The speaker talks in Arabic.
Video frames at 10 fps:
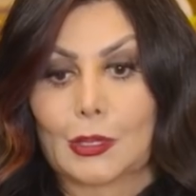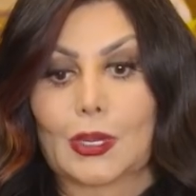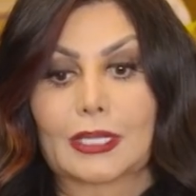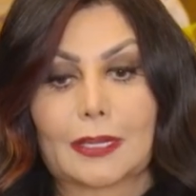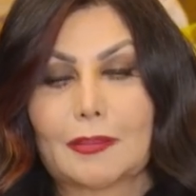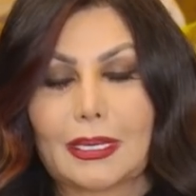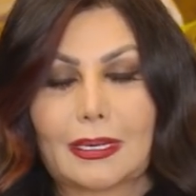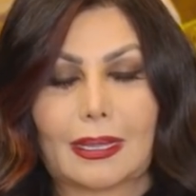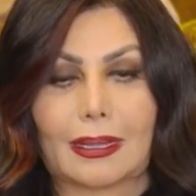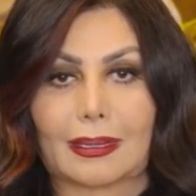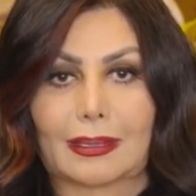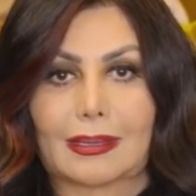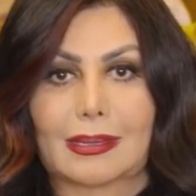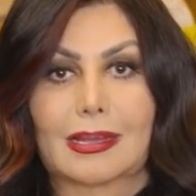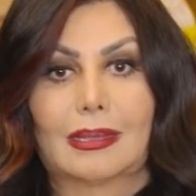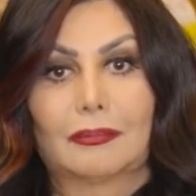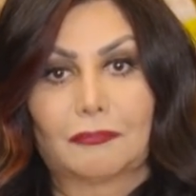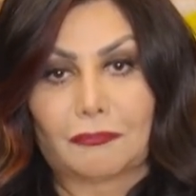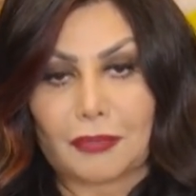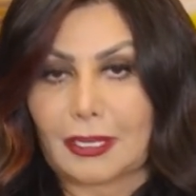وأتمنى
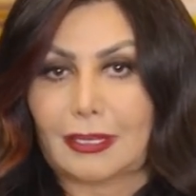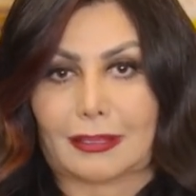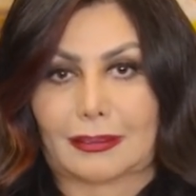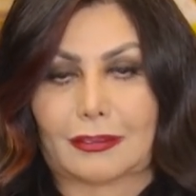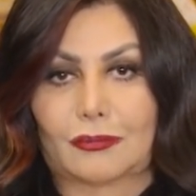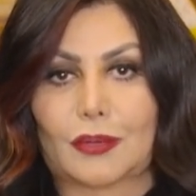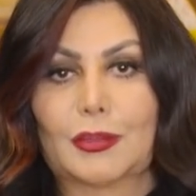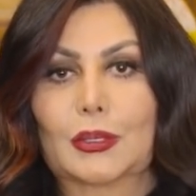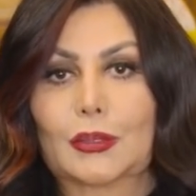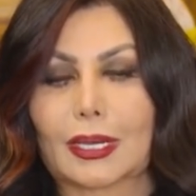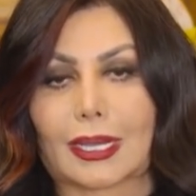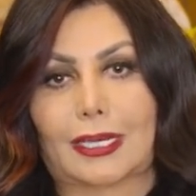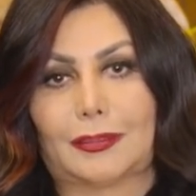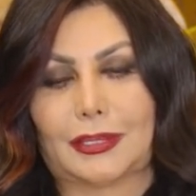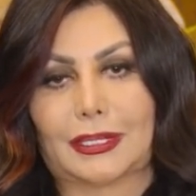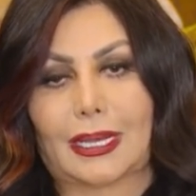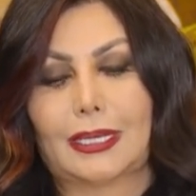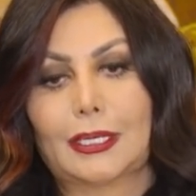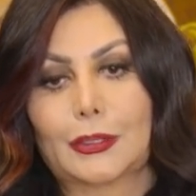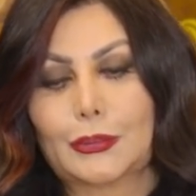فعلا ومن كل قلبي
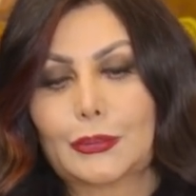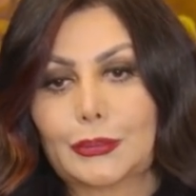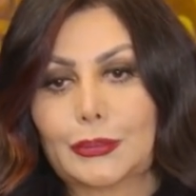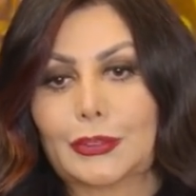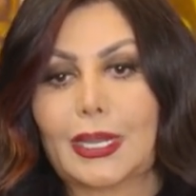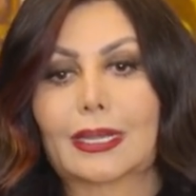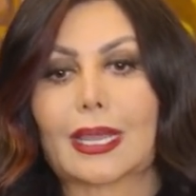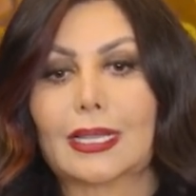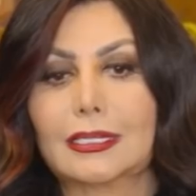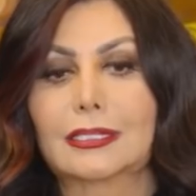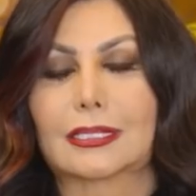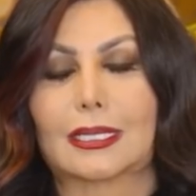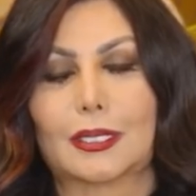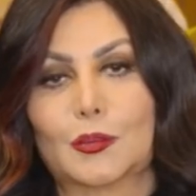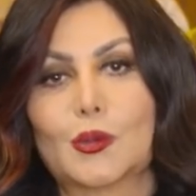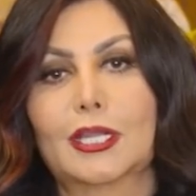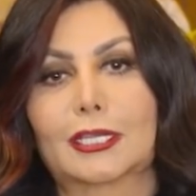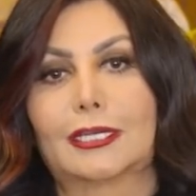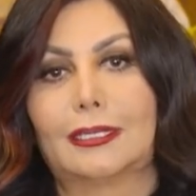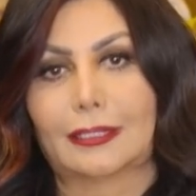أن يكون هناك حصة
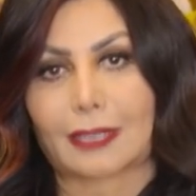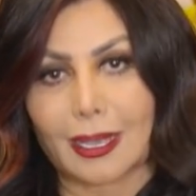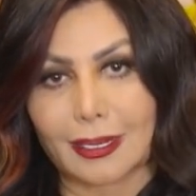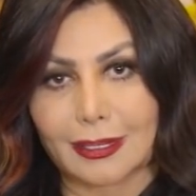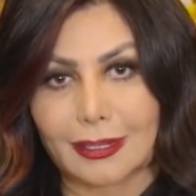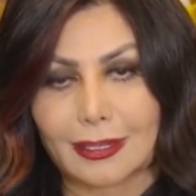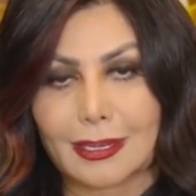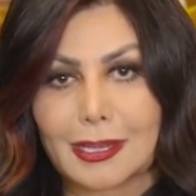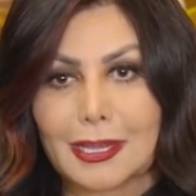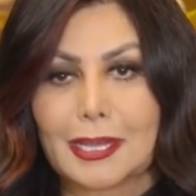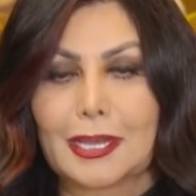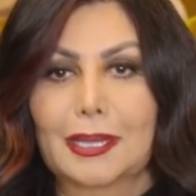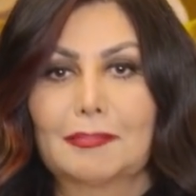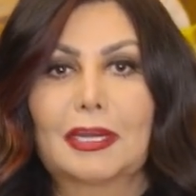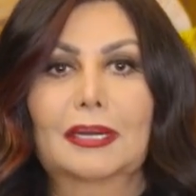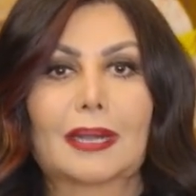للمواطن العراقي من